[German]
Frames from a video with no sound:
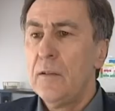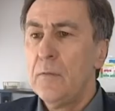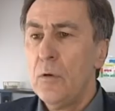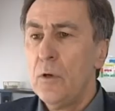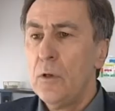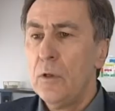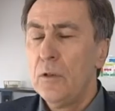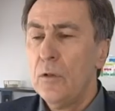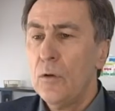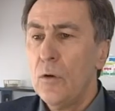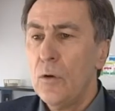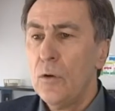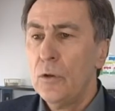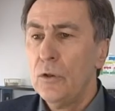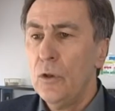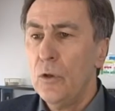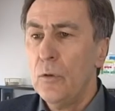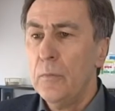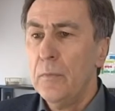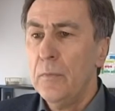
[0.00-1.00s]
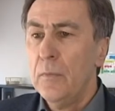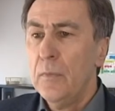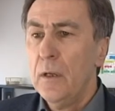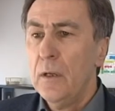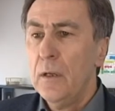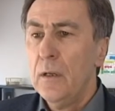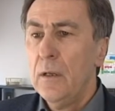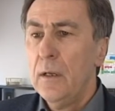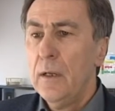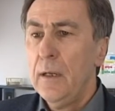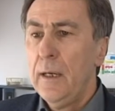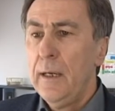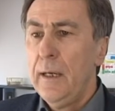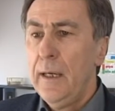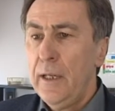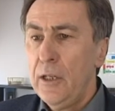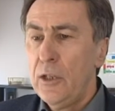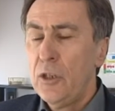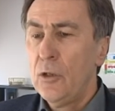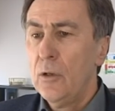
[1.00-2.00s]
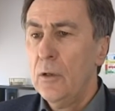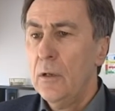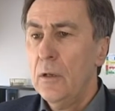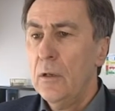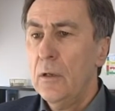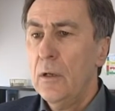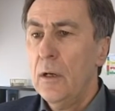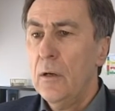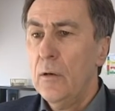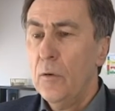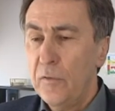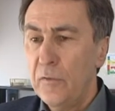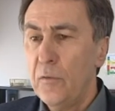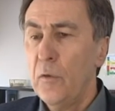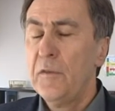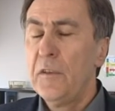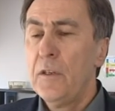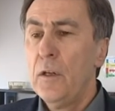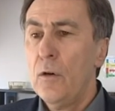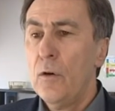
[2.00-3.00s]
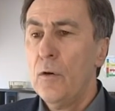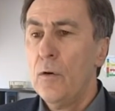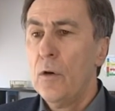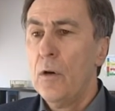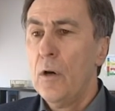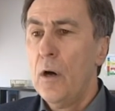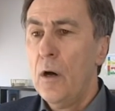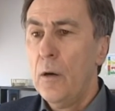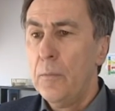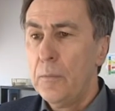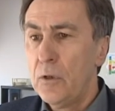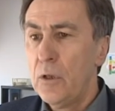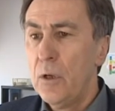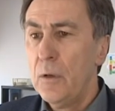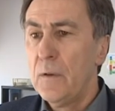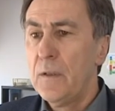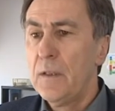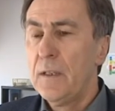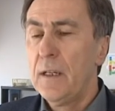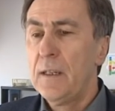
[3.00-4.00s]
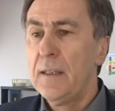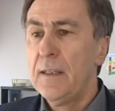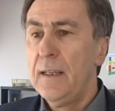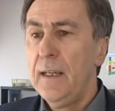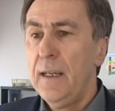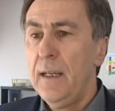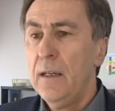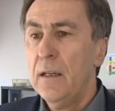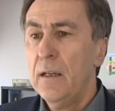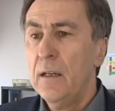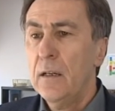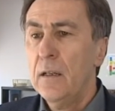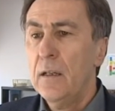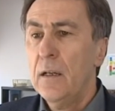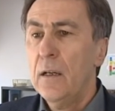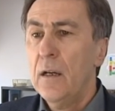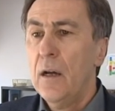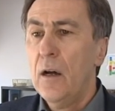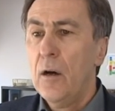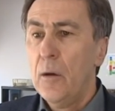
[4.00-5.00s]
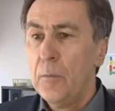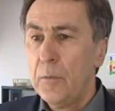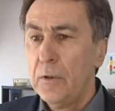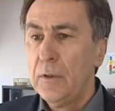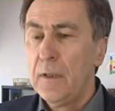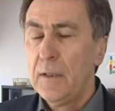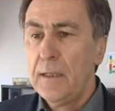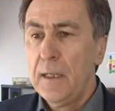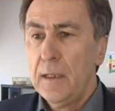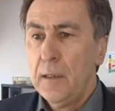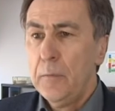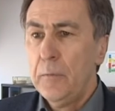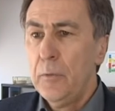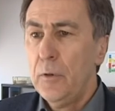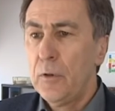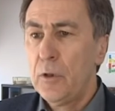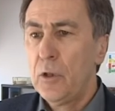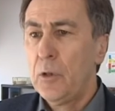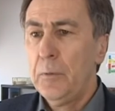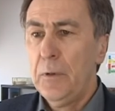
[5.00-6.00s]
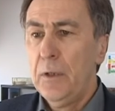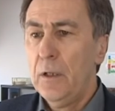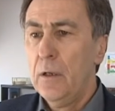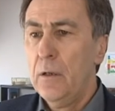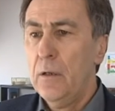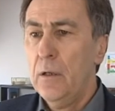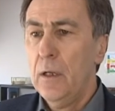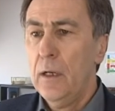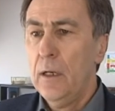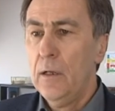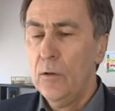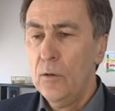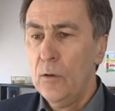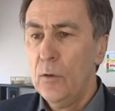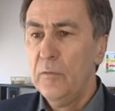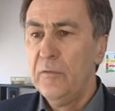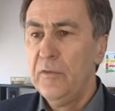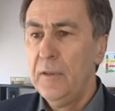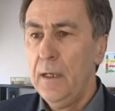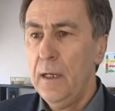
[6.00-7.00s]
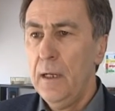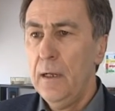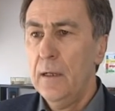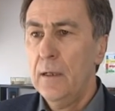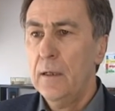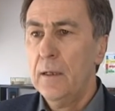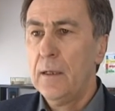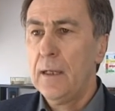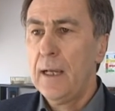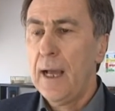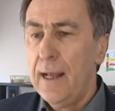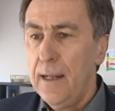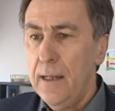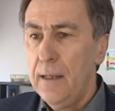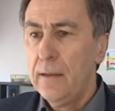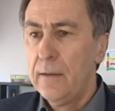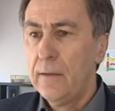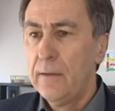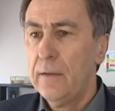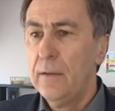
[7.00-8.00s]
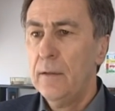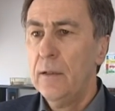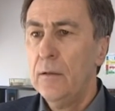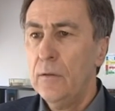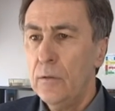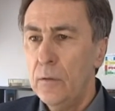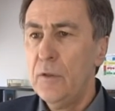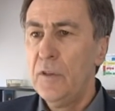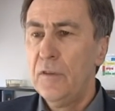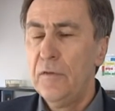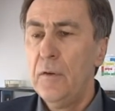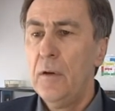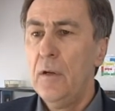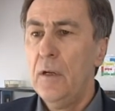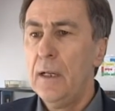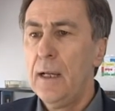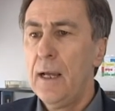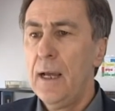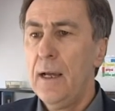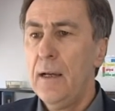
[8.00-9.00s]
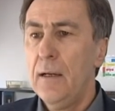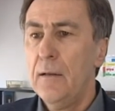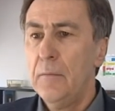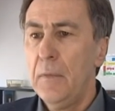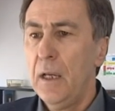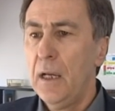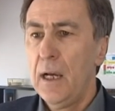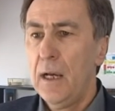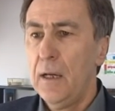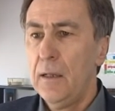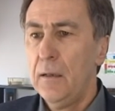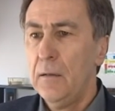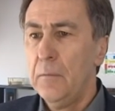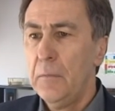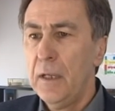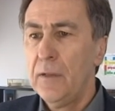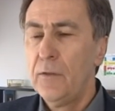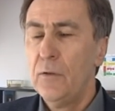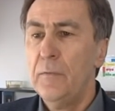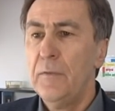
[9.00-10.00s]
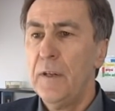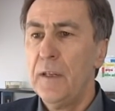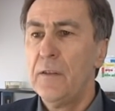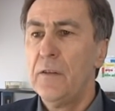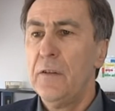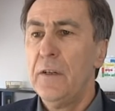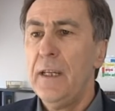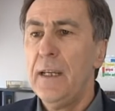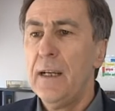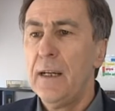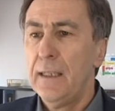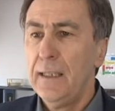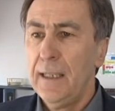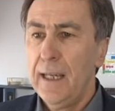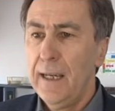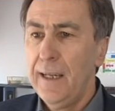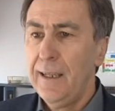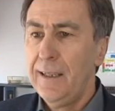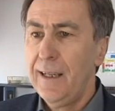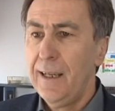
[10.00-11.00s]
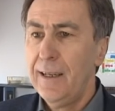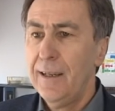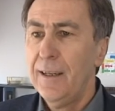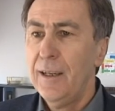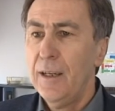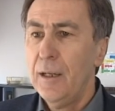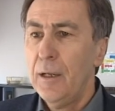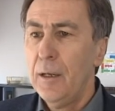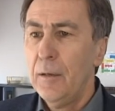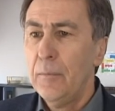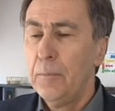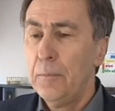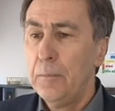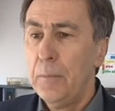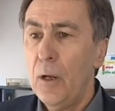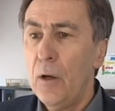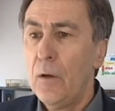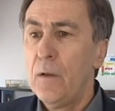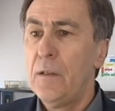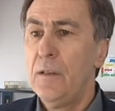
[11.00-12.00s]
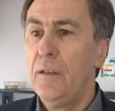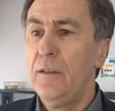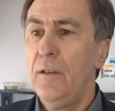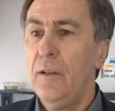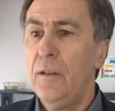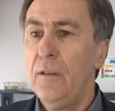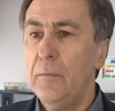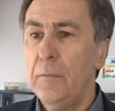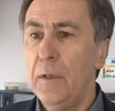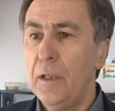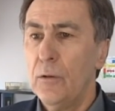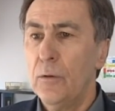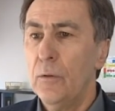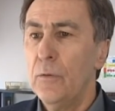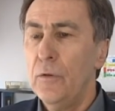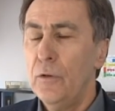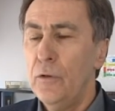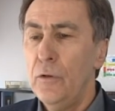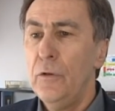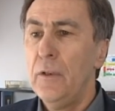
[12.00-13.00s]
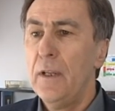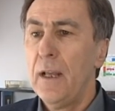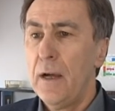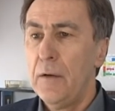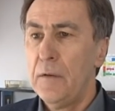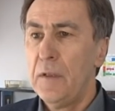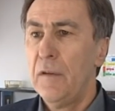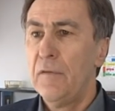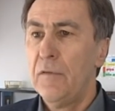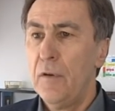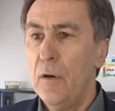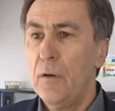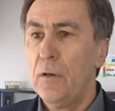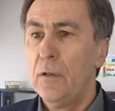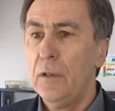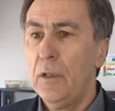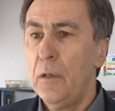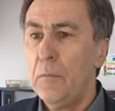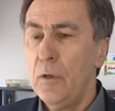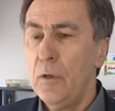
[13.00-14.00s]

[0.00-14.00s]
Moratorium ist auf 15 Jahre abgeschlossen aber das hat dem Bürgerspital enorm viel Geld gegeben. Wir, haben, wir subventionieren jeden Platz dort mit rund 9000 Franken im